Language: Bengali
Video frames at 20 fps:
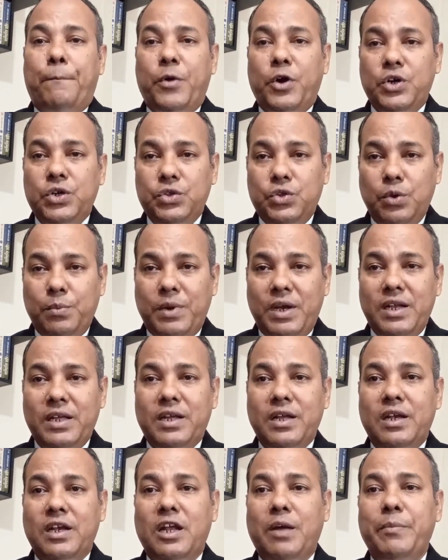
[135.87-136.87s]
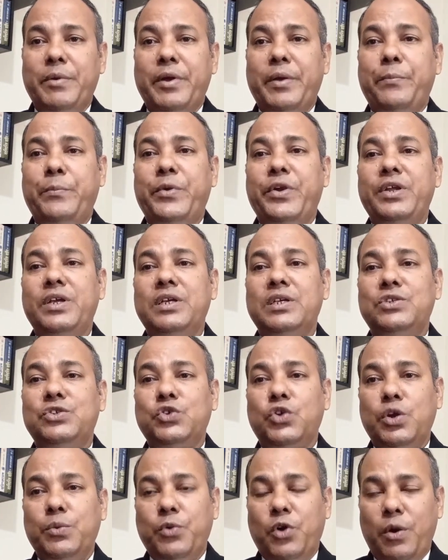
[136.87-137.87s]
প্রকৃত মালিকের নামে বিডিএস
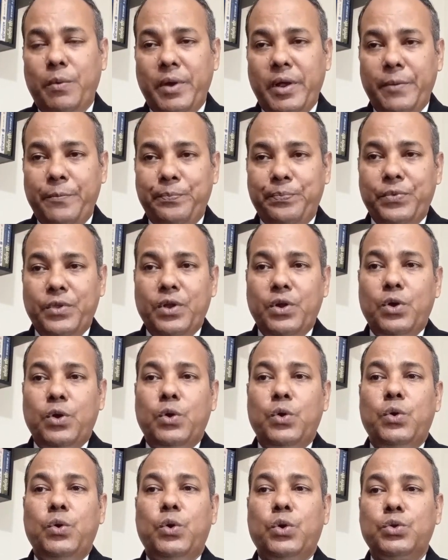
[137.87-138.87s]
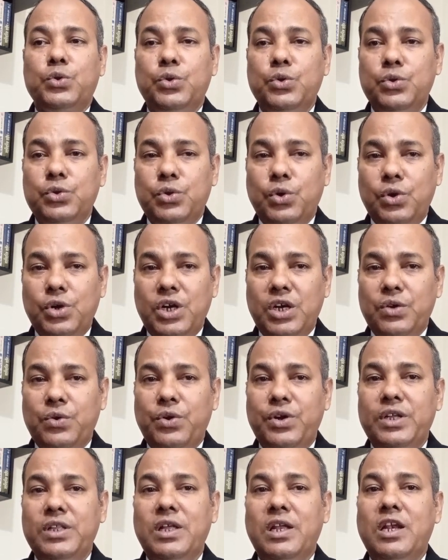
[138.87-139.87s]
জরিপ হবে নতুন দলিল
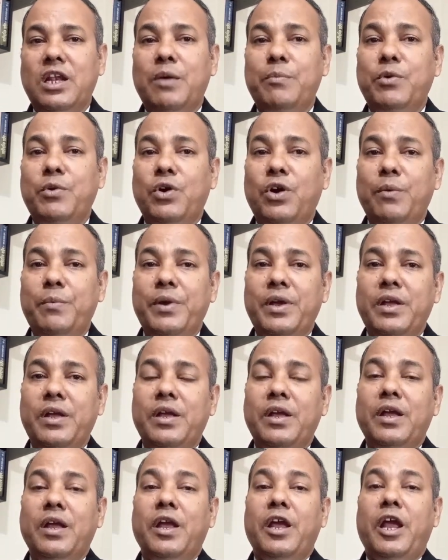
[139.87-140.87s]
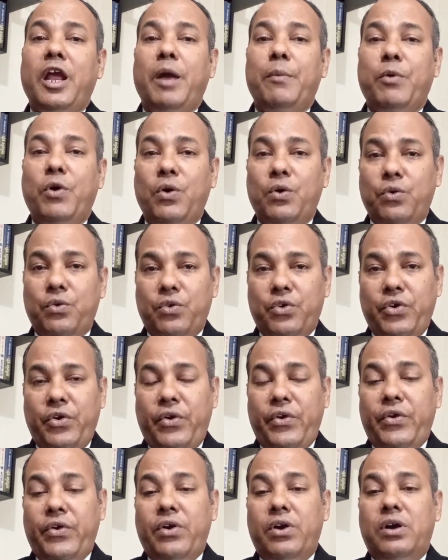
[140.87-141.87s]
গ্রহীতার নামে হবে এবং
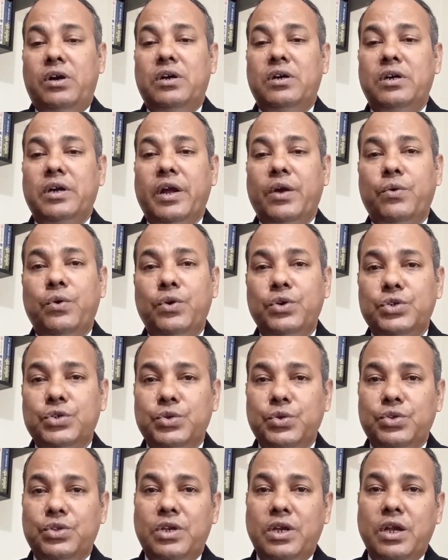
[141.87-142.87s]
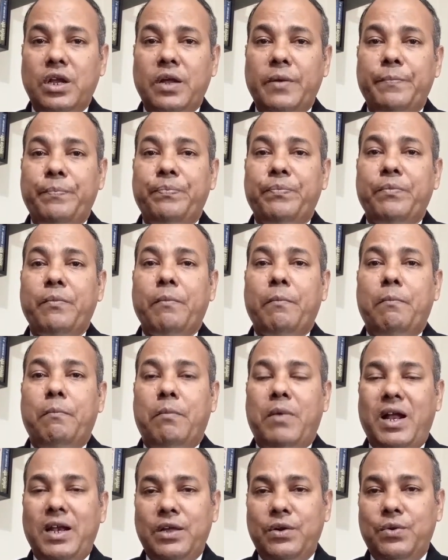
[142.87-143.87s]
রেকর্ড সূত্রে
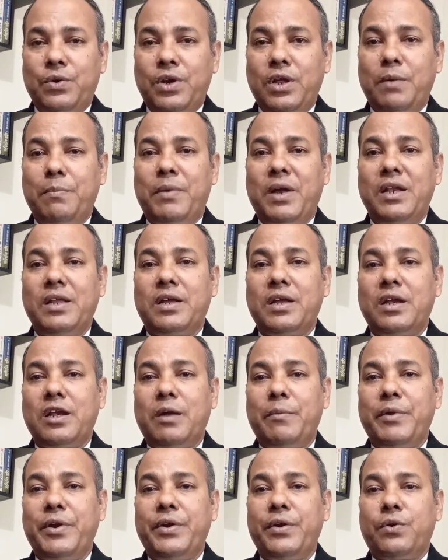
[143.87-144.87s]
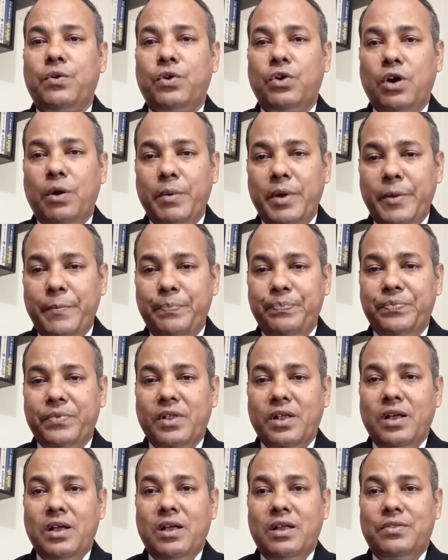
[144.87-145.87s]
মালিক হলে মালিকের নামে রেকর্ড হবে
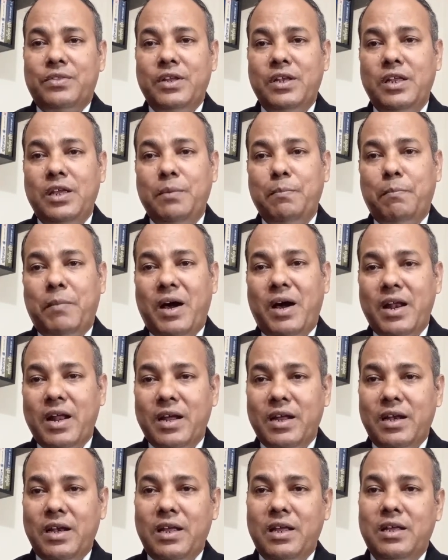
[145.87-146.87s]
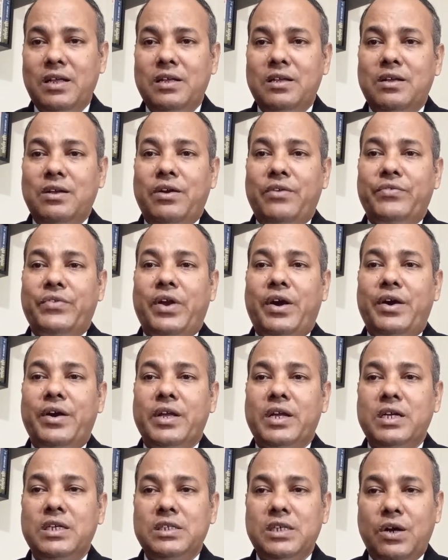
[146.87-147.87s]
তিনি মারা গেলে তার
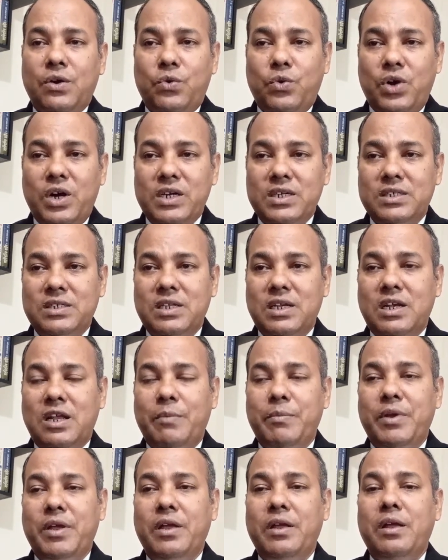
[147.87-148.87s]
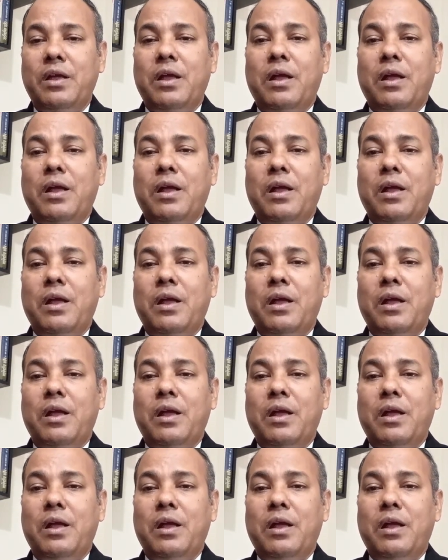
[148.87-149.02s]
রেখে যাওয়া ওয়ারিসদের নামে